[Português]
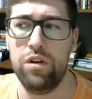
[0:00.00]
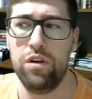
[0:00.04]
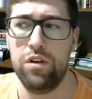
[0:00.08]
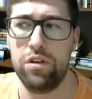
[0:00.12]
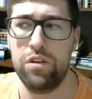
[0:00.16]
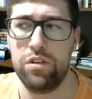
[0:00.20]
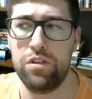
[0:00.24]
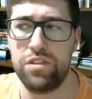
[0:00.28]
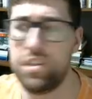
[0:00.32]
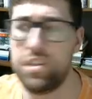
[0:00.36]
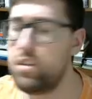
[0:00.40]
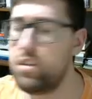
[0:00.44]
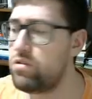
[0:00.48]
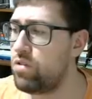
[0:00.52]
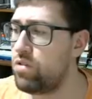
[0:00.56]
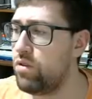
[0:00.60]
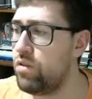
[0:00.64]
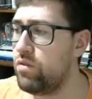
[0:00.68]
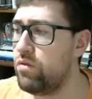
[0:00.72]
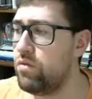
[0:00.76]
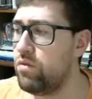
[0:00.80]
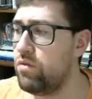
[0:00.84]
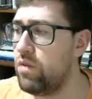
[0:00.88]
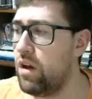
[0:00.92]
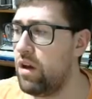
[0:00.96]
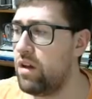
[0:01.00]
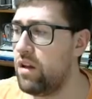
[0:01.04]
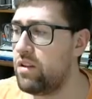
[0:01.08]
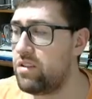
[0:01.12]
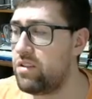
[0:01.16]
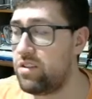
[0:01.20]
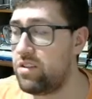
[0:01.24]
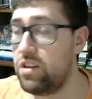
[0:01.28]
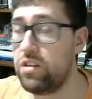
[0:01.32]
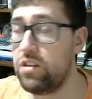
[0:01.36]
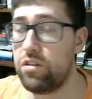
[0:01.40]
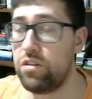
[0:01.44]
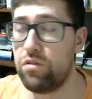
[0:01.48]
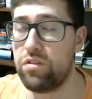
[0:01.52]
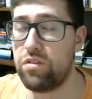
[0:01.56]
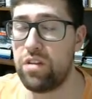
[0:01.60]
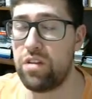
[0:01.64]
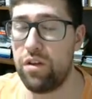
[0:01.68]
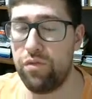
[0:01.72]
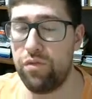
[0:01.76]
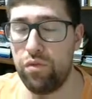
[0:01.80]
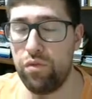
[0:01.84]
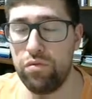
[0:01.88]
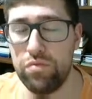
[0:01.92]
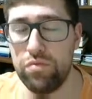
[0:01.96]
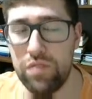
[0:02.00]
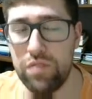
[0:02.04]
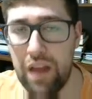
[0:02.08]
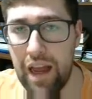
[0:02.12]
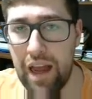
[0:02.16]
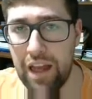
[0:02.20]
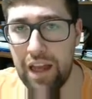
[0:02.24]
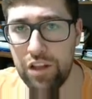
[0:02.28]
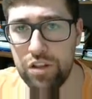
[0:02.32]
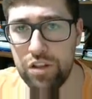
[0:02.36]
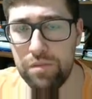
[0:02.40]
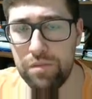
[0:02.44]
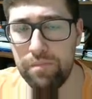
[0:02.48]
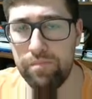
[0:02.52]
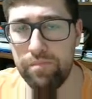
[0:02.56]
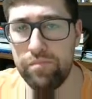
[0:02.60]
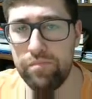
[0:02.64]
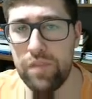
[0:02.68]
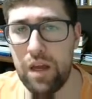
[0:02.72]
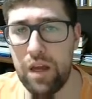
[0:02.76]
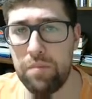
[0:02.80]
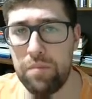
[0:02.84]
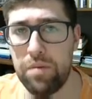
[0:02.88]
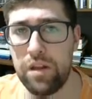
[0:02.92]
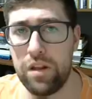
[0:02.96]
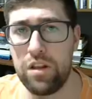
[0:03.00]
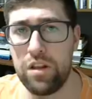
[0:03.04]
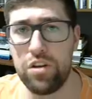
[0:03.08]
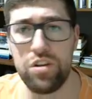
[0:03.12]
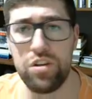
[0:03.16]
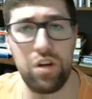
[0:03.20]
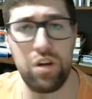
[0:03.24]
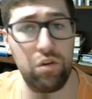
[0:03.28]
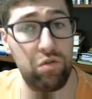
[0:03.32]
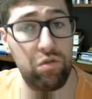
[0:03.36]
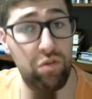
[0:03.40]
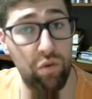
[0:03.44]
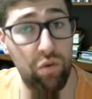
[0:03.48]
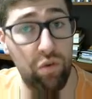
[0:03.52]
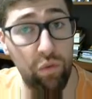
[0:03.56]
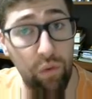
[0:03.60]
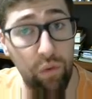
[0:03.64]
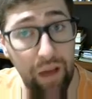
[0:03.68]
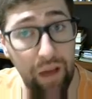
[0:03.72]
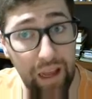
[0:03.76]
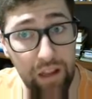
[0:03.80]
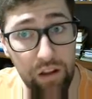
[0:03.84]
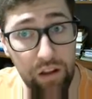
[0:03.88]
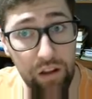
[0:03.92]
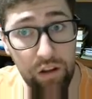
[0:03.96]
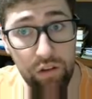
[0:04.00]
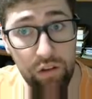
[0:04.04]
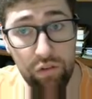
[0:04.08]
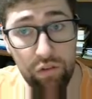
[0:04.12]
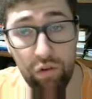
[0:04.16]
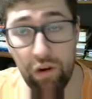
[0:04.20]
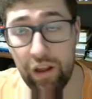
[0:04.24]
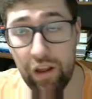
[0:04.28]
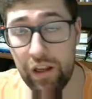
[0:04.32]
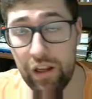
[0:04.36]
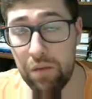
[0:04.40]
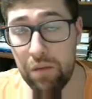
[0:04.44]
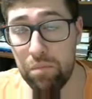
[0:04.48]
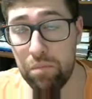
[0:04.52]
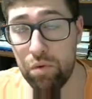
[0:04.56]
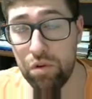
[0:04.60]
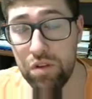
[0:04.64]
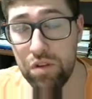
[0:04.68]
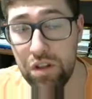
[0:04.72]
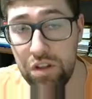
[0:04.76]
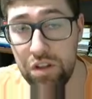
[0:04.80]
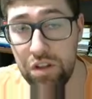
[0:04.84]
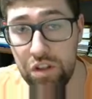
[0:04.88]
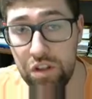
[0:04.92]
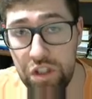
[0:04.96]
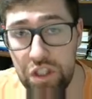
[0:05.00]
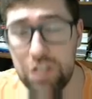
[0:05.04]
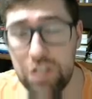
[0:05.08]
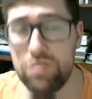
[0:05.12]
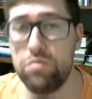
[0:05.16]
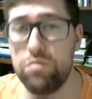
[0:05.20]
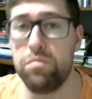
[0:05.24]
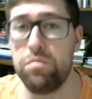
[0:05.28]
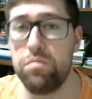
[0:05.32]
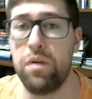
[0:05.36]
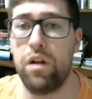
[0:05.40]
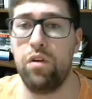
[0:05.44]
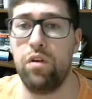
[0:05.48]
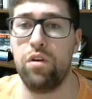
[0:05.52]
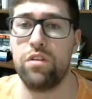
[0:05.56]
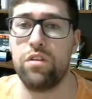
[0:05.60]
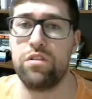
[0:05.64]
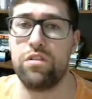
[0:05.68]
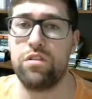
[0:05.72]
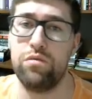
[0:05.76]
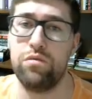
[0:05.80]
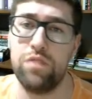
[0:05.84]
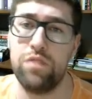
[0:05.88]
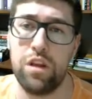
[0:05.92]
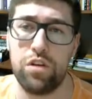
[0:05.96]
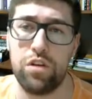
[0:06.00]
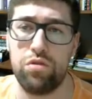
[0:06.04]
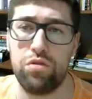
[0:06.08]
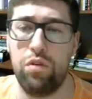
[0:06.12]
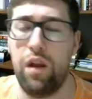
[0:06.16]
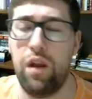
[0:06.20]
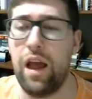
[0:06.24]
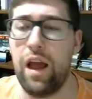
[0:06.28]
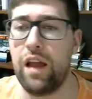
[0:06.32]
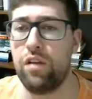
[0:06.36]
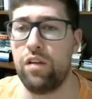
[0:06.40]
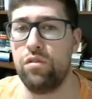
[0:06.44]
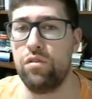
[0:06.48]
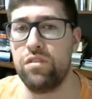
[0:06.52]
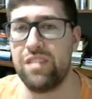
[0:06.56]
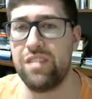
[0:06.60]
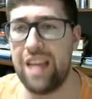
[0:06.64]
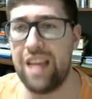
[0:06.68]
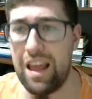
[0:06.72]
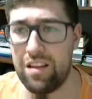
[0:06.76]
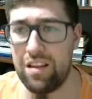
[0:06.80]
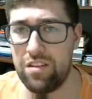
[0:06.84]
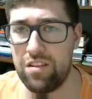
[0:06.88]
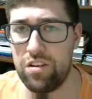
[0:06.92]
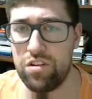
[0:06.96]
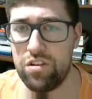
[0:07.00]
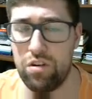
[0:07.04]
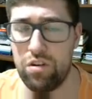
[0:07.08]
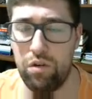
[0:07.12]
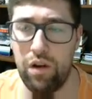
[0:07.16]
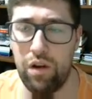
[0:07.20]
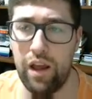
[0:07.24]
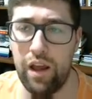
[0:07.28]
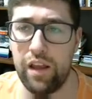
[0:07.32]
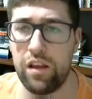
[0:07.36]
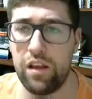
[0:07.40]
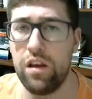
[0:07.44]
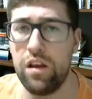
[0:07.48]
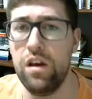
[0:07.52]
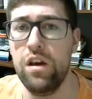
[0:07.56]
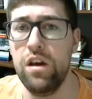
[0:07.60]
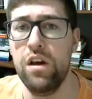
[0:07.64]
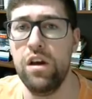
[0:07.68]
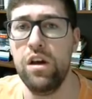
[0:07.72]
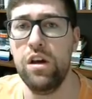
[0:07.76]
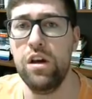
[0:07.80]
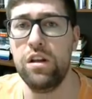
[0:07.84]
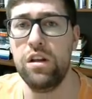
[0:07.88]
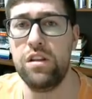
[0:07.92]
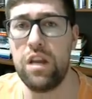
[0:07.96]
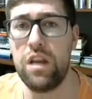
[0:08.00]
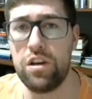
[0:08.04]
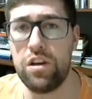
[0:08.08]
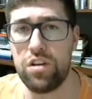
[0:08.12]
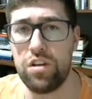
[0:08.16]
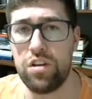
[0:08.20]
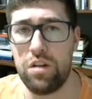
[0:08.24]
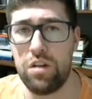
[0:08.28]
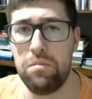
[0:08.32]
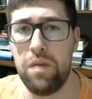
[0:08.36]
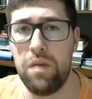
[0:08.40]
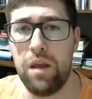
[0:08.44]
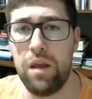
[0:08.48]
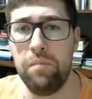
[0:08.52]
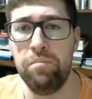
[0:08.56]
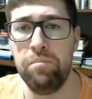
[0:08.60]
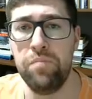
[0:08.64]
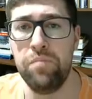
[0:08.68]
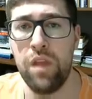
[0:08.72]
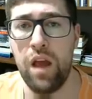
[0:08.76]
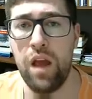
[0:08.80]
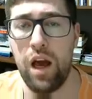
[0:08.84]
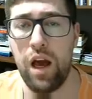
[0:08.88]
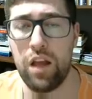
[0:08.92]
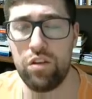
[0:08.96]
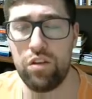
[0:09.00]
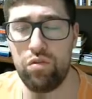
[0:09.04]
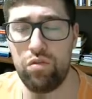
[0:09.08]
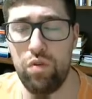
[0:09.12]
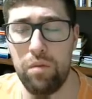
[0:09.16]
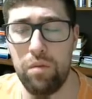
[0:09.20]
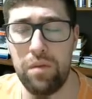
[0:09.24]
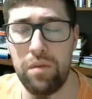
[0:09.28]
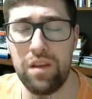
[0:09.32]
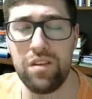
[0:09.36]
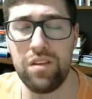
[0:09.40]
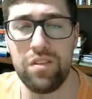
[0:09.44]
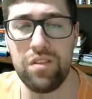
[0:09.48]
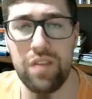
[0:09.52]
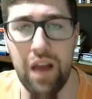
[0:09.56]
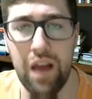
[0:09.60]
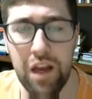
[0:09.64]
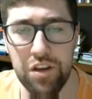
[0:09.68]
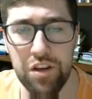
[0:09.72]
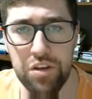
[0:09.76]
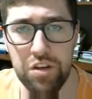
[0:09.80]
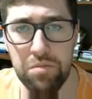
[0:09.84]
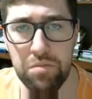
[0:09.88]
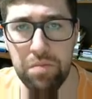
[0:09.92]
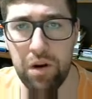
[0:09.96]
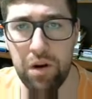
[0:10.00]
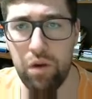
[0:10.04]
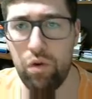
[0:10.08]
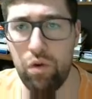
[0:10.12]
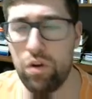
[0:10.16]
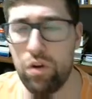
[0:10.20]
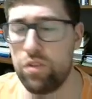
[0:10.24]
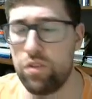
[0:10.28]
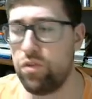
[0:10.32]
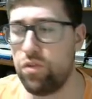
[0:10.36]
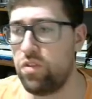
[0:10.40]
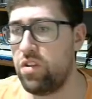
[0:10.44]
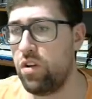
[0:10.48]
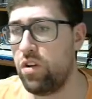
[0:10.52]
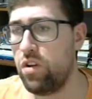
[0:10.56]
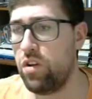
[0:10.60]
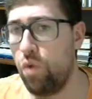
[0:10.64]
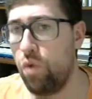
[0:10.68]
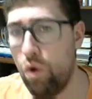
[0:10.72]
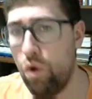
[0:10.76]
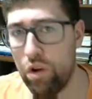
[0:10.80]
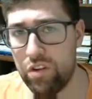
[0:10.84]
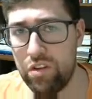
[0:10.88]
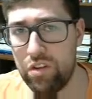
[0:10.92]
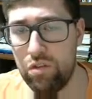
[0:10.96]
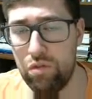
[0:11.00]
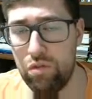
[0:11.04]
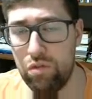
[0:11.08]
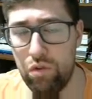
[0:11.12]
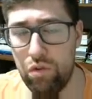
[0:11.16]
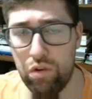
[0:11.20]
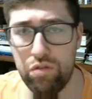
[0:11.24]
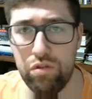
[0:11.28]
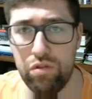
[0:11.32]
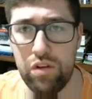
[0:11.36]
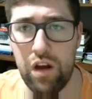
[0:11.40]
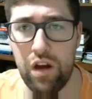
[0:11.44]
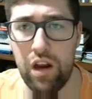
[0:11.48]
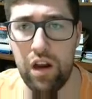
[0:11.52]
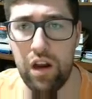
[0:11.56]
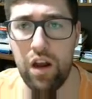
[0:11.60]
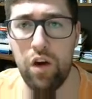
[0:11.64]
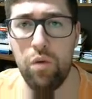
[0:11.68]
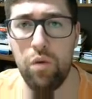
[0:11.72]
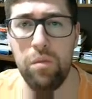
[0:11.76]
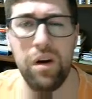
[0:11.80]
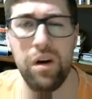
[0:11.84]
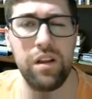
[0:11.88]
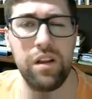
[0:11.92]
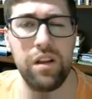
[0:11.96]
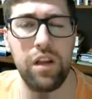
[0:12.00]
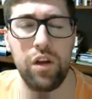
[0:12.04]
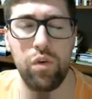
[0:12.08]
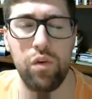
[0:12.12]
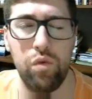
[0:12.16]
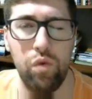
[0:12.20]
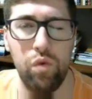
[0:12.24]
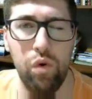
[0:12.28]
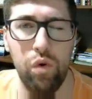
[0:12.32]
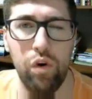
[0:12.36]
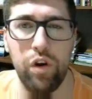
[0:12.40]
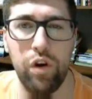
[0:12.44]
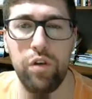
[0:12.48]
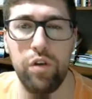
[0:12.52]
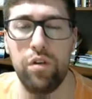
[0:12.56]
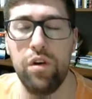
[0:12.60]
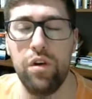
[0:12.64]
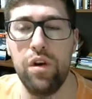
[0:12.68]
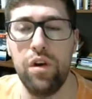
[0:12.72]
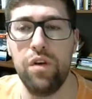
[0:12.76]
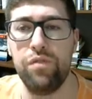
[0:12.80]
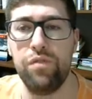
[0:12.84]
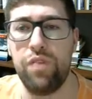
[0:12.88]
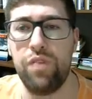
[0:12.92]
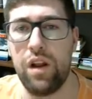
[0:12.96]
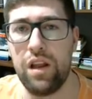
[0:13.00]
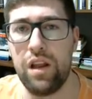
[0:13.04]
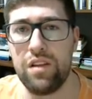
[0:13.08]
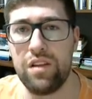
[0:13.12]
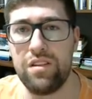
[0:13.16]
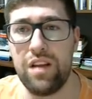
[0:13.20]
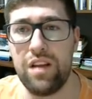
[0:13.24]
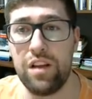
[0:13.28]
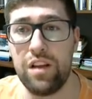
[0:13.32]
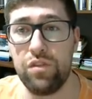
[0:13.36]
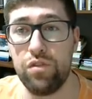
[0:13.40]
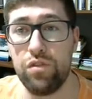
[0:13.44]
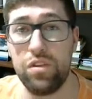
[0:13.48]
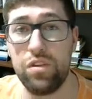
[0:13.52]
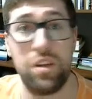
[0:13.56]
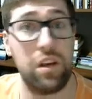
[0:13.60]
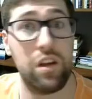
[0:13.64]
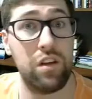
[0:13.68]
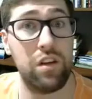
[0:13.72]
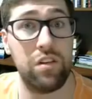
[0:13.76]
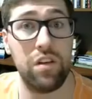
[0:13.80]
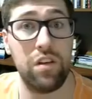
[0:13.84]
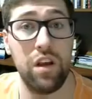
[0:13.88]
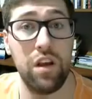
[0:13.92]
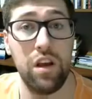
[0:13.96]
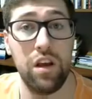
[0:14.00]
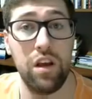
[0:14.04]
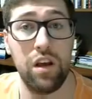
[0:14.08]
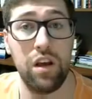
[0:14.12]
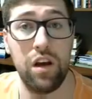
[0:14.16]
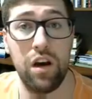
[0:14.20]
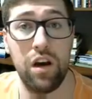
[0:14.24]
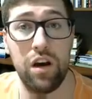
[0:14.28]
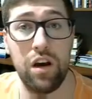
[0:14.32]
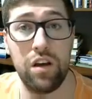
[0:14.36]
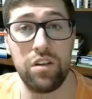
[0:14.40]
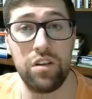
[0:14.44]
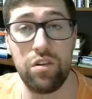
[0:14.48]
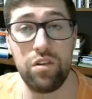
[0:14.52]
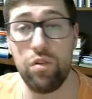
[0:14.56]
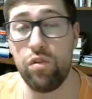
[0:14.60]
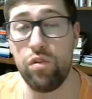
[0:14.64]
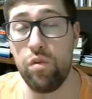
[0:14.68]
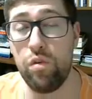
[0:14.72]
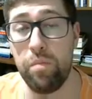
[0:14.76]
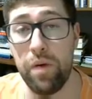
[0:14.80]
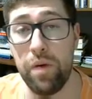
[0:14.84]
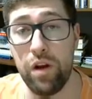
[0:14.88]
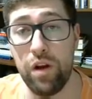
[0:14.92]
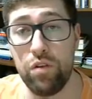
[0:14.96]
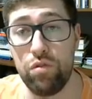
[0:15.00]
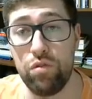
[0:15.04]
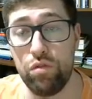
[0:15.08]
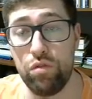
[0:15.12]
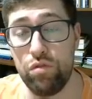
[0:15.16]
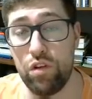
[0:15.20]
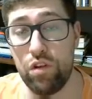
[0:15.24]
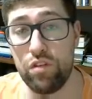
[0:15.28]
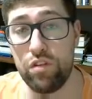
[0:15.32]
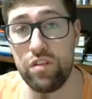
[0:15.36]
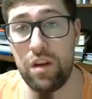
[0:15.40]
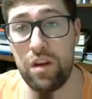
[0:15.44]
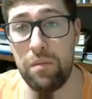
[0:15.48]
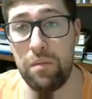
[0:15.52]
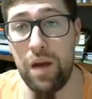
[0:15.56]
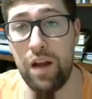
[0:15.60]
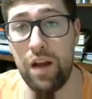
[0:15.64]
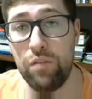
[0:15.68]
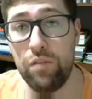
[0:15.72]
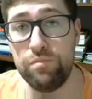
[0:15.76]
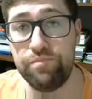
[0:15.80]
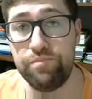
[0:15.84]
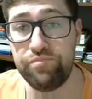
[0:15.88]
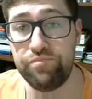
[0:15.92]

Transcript: sintam-se à vontade tá para deixar o seu like, seu like é importantíssimo para nós, então deixa o like, não esquece de deixar o like. Deixa também a sua mensagem para nós, você gosta do nosso canal, manda um oi, fala a cidade que vocês uh, estão acompanhando todo o nosso trabalho.